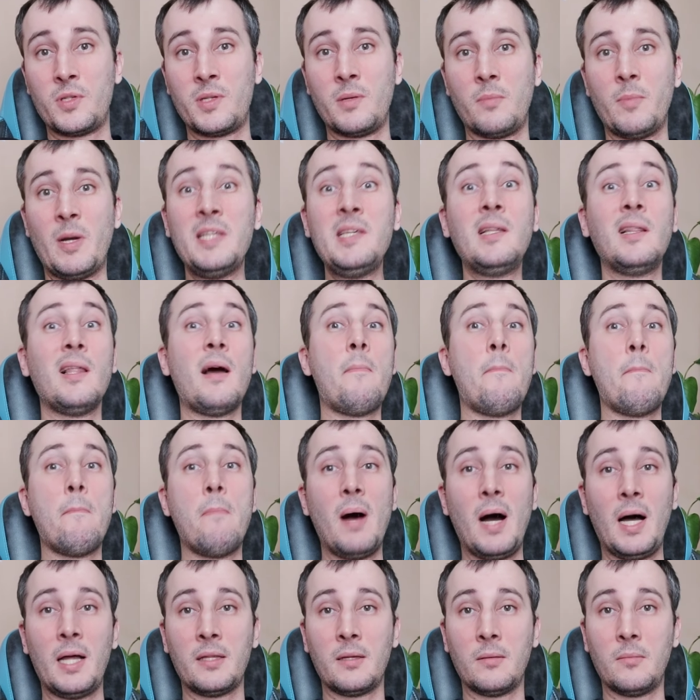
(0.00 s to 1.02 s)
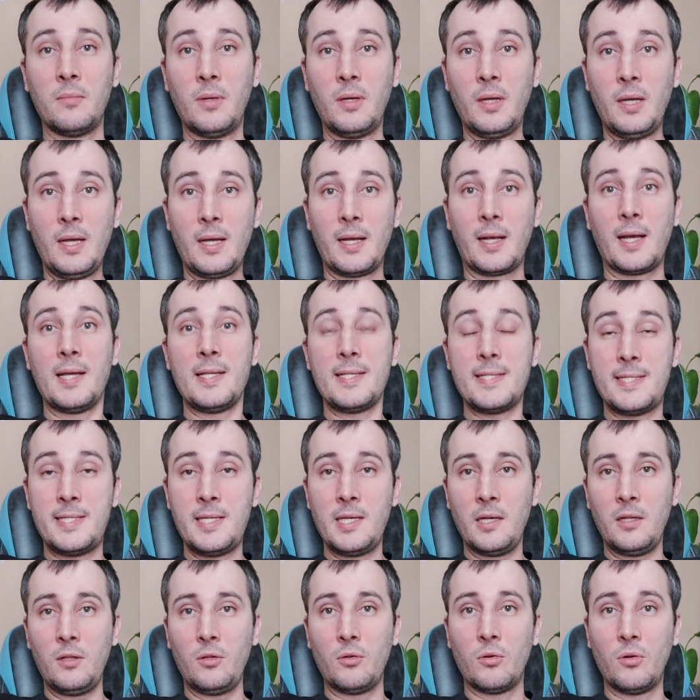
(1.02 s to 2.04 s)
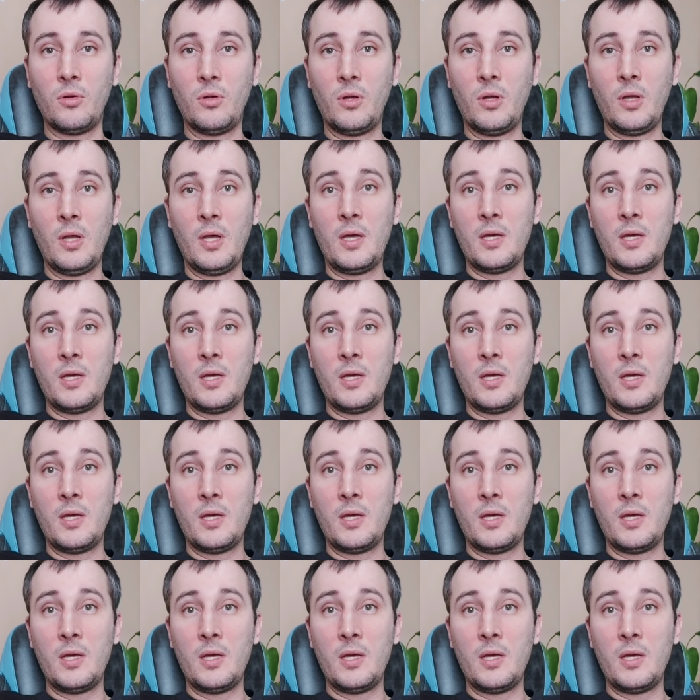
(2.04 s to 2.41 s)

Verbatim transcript: заманил обманом к отделу,